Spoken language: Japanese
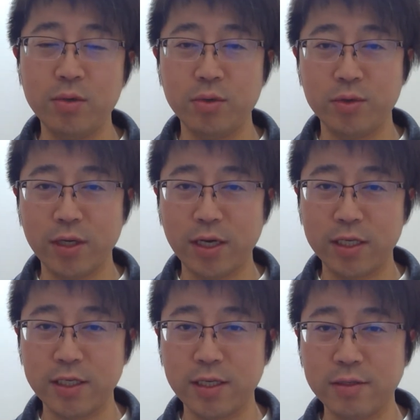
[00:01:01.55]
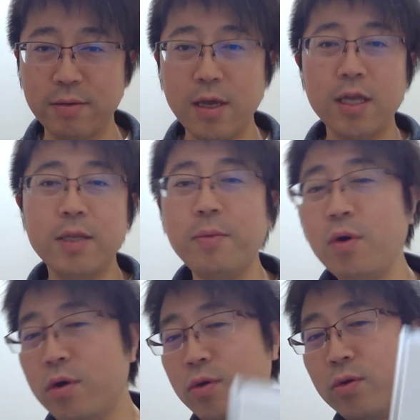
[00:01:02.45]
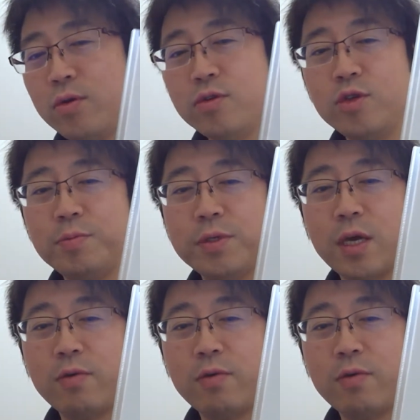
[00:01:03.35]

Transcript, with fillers: というふうな感じです。でも、このグループさ